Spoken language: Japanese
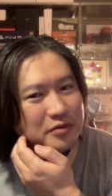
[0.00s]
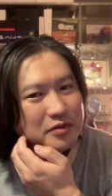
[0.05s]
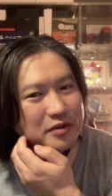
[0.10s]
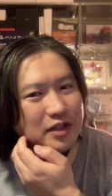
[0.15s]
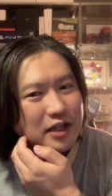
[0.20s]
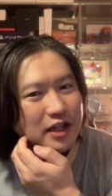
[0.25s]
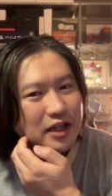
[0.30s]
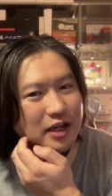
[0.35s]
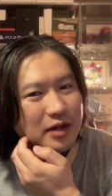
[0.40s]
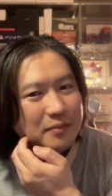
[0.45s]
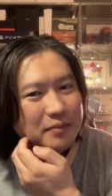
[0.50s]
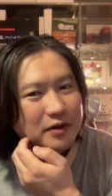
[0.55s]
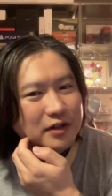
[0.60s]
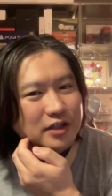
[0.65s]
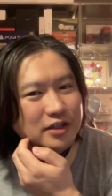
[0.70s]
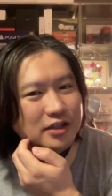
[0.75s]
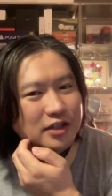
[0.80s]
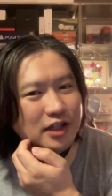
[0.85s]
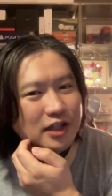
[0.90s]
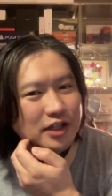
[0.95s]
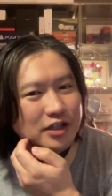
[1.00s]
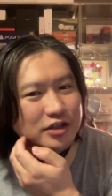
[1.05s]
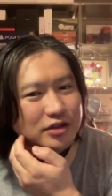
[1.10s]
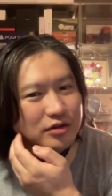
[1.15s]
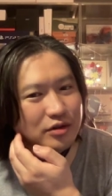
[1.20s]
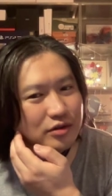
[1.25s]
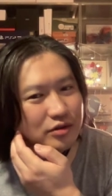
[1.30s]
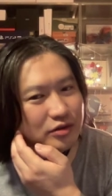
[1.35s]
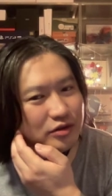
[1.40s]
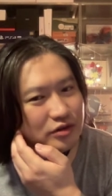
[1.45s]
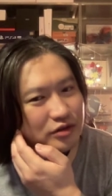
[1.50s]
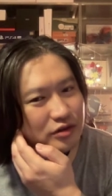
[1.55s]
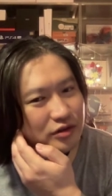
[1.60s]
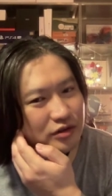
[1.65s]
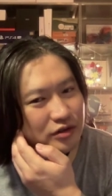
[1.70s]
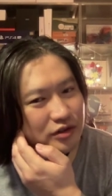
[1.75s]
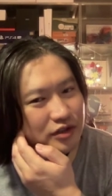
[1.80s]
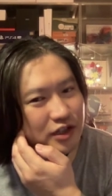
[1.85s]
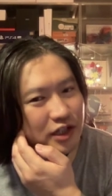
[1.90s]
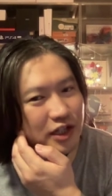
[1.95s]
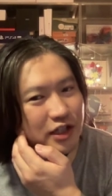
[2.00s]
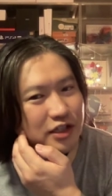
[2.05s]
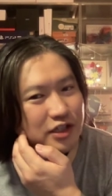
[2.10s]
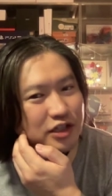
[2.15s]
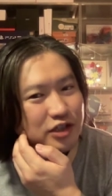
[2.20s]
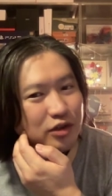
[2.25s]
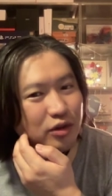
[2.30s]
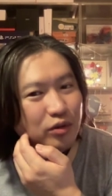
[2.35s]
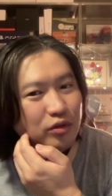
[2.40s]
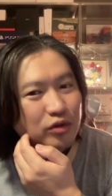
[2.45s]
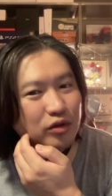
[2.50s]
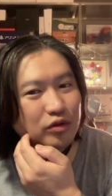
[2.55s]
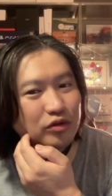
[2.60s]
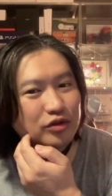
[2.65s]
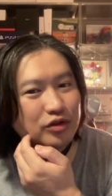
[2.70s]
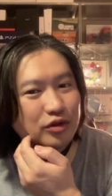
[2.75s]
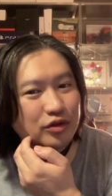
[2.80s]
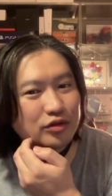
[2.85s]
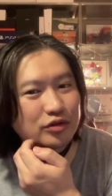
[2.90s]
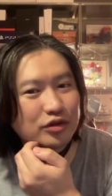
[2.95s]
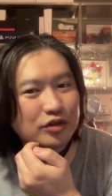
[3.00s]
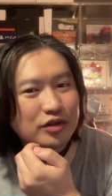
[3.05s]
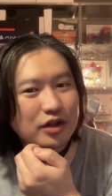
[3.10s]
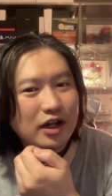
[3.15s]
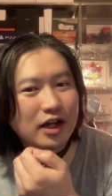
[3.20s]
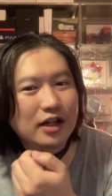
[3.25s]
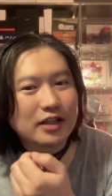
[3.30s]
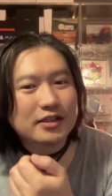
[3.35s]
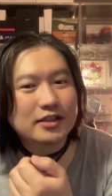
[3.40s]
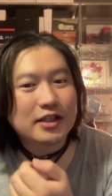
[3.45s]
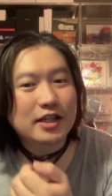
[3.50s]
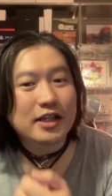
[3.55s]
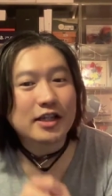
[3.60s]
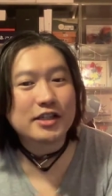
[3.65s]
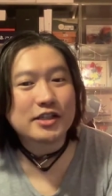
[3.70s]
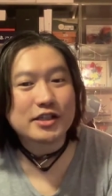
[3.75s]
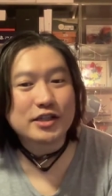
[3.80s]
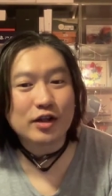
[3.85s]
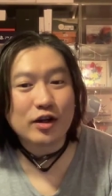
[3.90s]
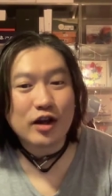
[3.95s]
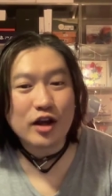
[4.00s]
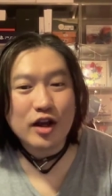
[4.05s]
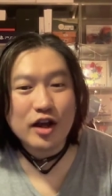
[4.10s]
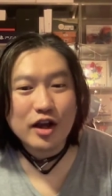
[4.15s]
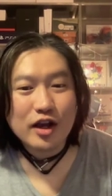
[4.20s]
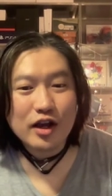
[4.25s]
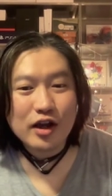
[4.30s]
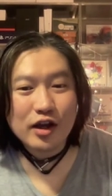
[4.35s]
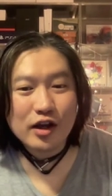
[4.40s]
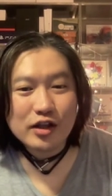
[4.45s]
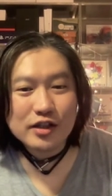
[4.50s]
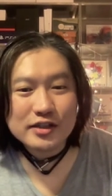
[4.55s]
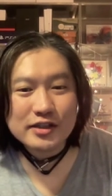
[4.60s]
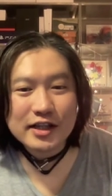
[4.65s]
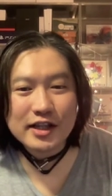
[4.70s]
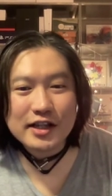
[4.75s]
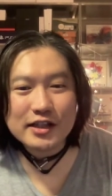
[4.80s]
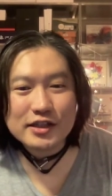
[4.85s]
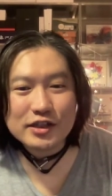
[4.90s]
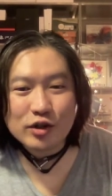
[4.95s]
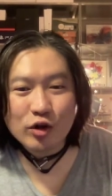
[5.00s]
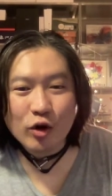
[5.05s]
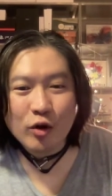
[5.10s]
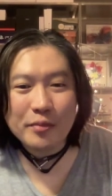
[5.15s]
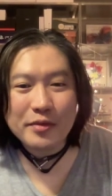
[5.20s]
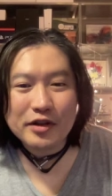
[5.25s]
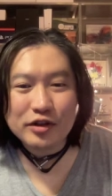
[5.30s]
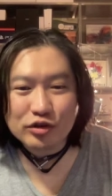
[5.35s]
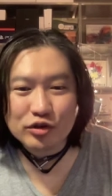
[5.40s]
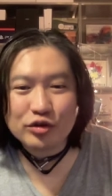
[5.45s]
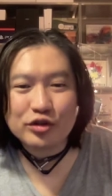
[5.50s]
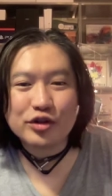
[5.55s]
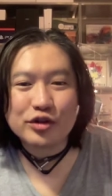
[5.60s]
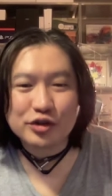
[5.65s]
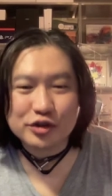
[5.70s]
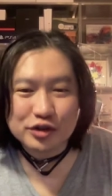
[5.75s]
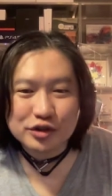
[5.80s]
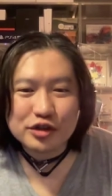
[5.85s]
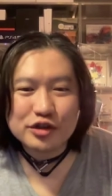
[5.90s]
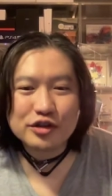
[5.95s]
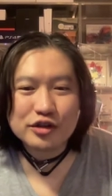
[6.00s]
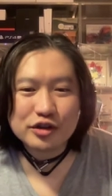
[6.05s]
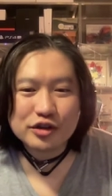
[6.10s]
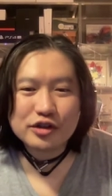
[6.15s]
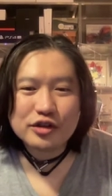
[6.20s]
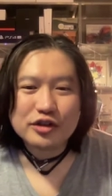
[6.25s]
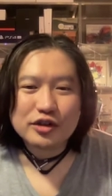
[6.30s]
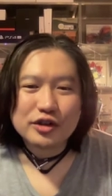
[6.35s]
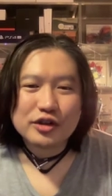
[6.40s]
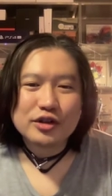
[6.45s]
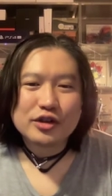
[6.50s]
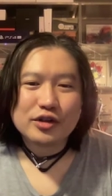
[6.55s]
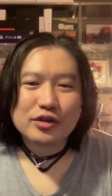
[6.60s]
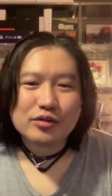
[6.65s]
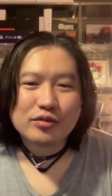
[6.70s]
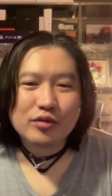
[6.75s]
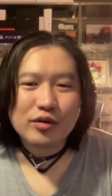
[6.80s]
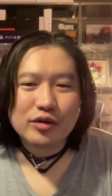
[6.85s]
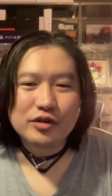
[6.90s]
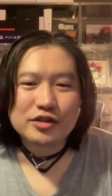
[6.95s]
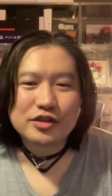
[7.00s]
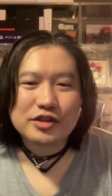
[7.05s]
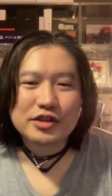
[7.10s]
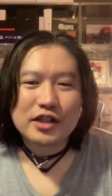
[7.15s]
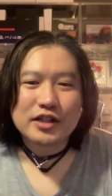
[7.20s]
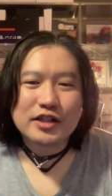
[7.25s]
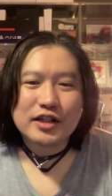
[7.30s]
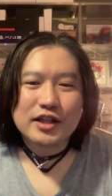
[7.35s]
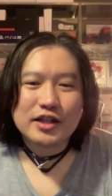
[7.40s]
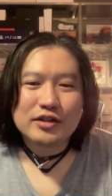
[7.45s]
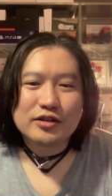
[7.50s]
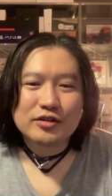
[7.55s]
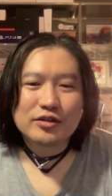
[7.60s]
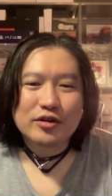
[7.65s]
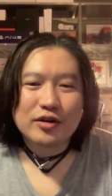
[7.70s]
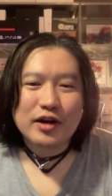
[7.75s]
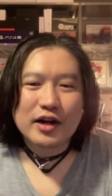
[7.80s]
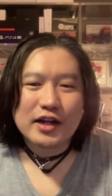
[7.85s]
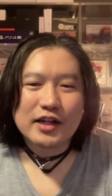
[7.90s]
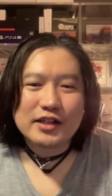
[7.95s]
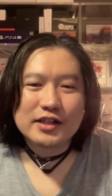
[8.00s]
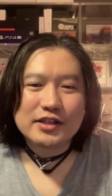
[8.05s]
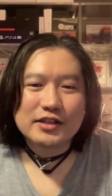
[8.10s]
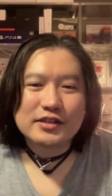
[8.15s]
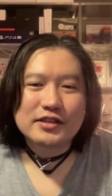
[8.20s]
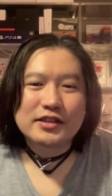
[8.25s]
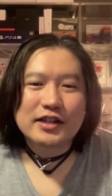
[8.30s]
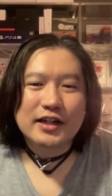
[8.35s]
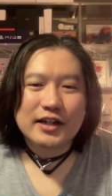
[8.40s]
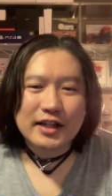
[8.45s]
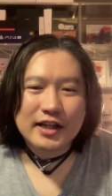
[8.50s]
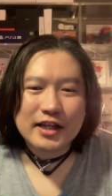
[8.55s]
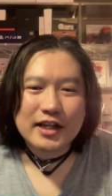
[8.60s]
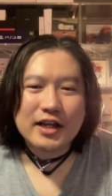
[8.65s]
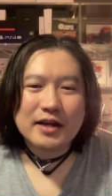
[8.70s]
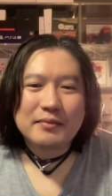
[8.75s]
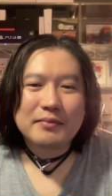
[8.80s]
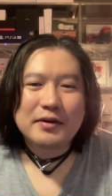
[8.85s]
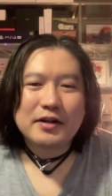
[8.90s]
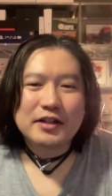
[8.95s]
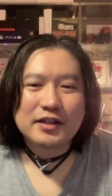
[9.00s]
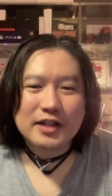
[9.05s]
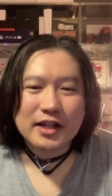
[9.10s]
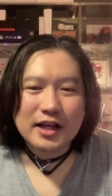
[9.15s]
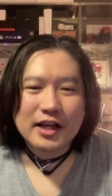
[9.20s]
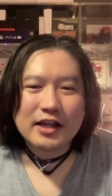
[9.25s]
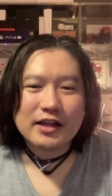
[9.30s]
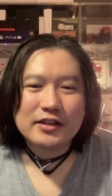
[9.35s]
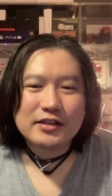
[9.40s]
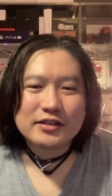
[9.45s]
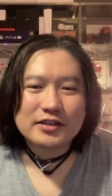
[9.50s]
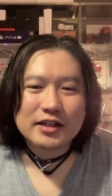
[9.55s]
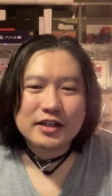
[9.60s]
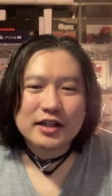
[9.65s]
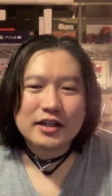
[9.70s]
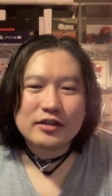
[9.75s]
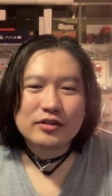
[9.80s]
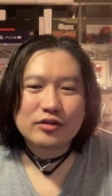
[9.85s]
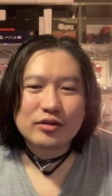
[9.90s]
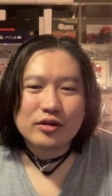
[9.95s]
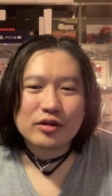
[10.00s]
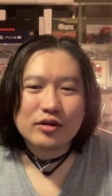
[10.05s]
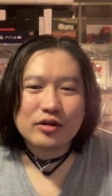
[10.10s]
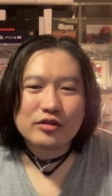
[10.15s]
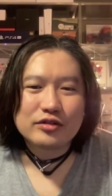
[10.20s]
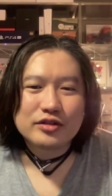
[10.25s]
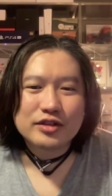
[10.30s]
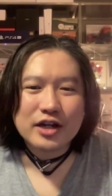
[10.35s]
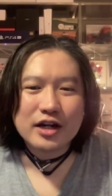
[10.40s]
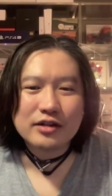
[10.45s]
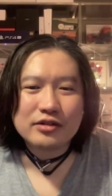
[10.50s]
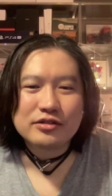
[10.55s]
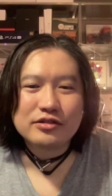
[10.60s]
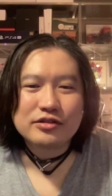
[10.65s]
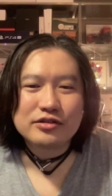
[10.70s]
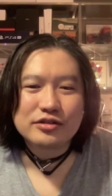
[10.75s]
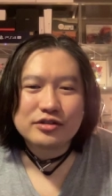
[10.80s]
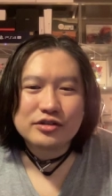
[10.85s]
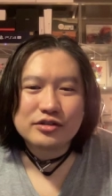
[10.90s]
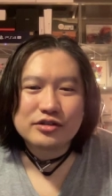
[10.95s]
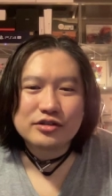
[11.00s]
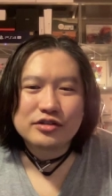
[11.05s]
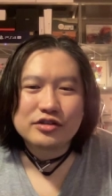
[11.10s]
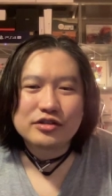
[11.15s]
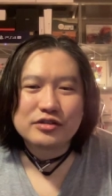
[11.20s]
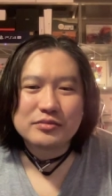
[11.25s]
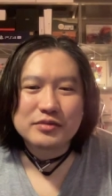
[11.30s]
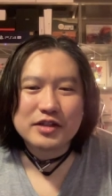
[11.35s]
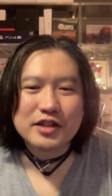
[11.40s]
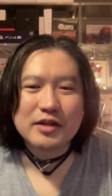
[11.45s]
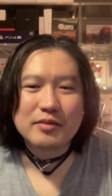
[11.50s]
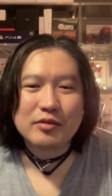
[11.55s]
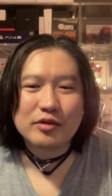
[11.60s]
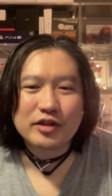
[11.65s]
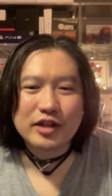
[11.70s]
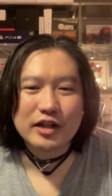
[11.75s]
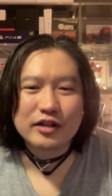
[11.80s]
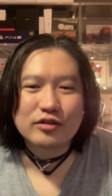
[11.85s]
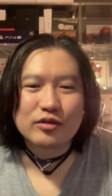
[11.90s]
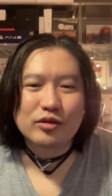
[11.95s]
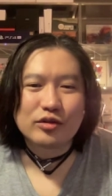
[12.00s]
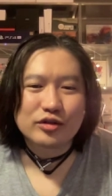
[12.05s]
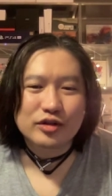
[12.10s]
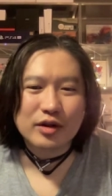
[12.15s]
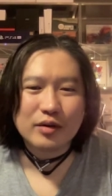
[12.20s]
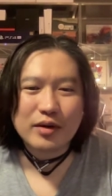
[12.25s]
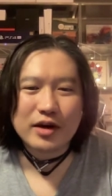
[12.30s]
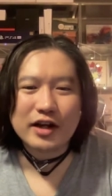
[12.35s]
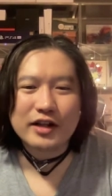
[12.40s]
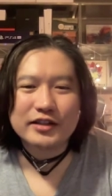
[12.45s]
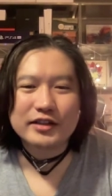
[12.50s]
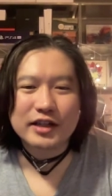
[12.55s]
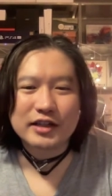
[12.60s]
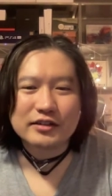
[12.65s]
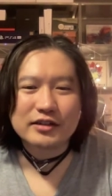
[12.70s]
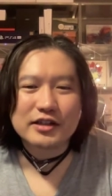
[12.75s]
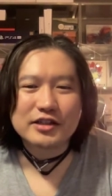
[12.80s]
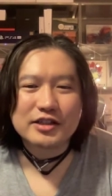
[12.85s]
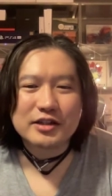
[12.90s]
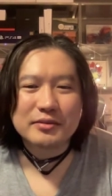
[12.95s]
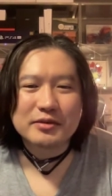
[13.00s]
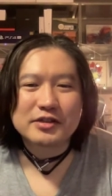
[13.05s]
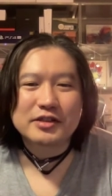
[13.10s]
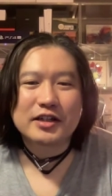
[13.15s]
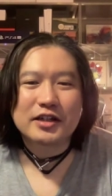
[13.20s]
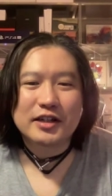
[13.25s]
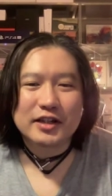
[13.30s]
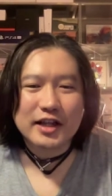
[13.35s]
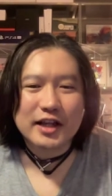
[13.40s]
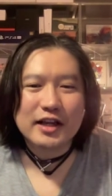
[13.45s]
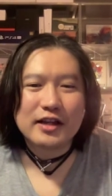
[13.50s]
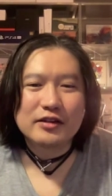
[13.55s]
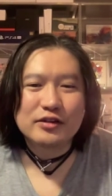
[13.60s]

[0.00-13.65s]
見てやっぱり政治力政治討論力というか政治政治コメント力をつけていくのがいいんすかね、やっぱりね。じゃないと、Yahoo ニュース見ても何のことか分かんなくなっちゃいますからね。